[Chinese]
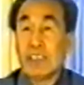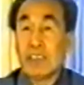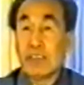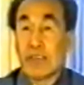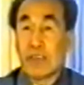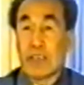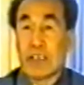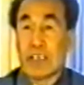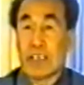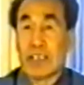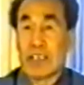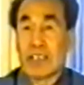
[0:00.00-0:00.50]

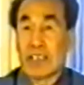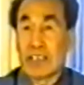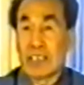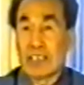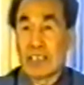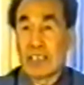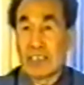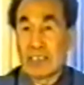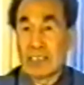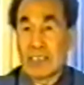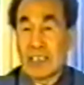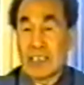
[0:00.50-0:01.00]
科
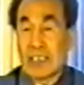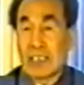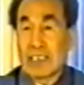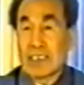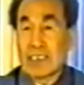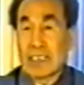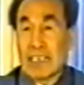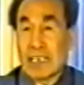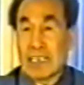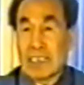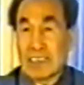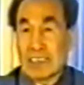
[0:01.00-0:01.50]
学
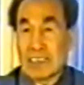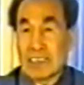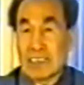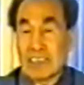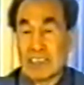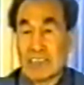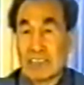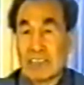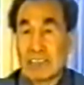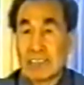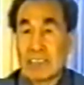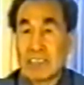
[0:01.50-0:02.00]
医
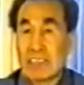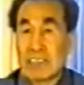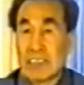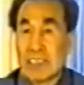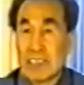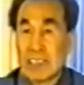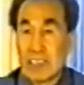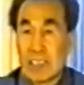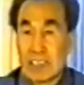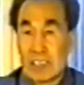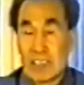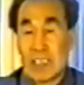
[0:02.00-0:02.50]
学和
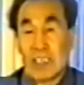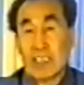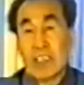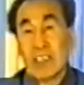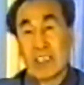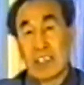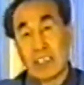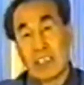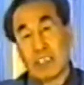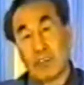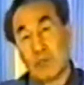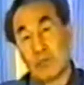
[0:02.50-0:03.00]
当
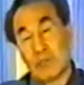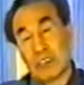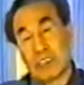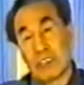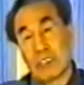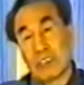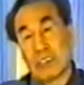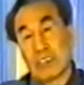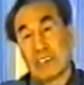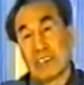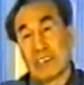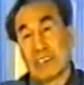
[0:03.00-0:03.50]
代气
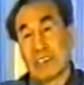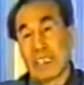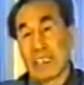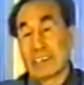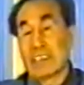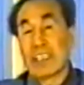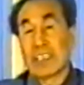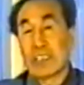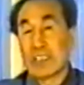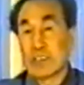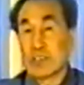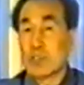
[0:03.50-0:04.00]
功结
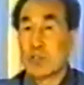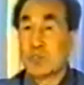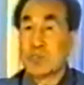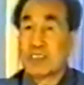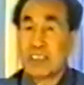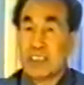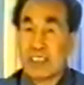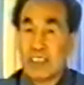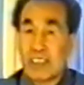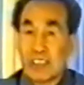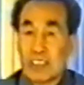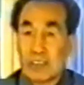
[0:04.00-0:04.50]
合，
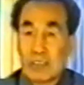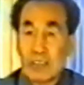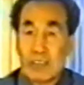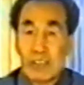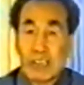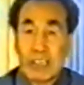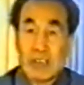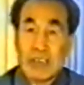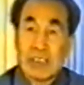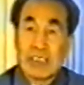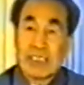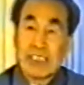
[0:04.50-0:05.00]
和我们
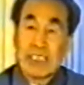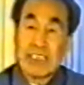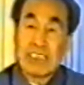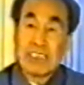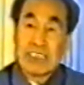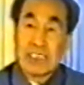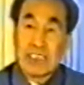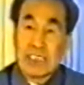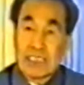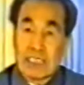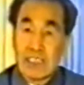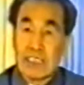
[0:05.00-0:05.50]
当代
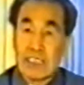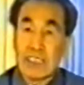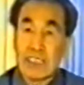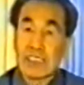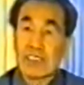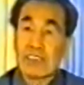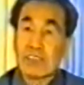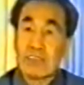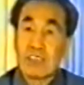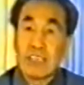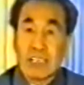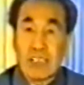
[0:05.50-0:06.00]
科学、我们
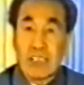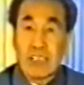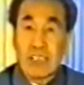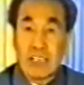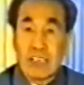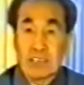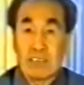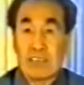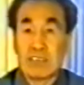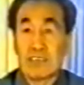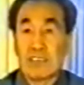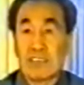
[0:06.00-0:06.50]
气功可以
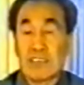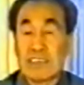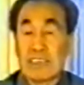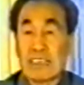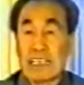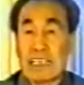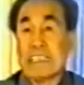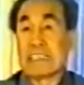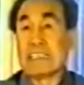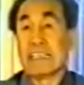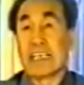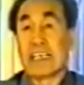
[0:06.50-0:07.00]
相结
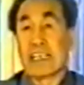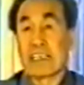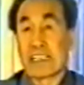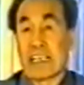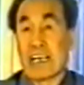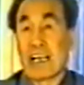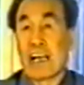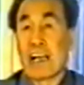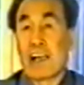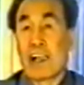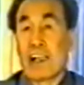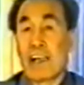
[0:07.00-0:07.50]
合，
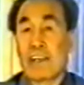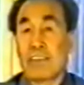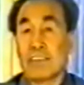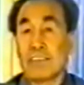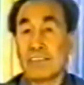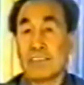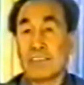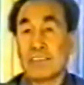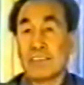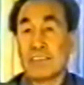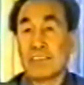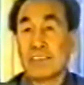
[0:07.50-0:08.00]
从这个高
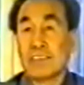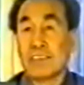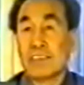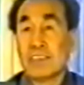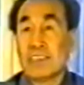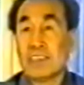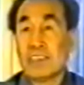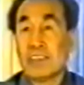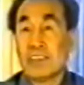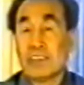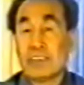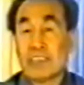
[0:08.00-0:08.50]
度来
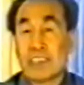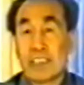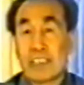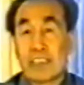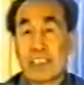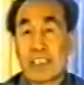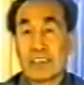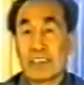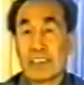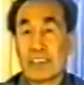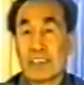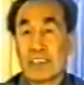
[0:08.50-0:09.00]
讲它，
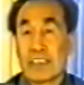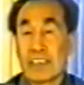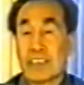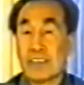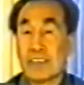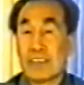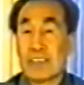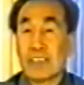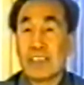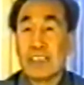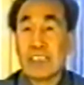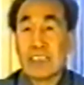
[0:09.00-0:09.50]

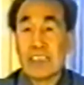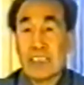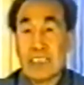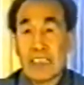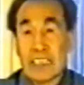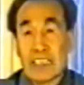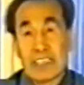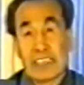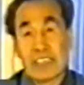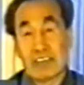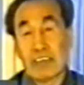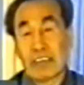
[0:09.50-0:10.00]

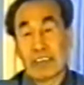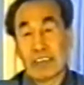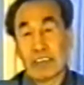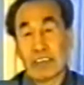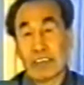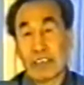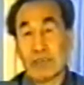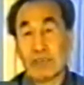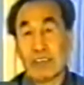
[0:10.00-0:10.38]
这听下去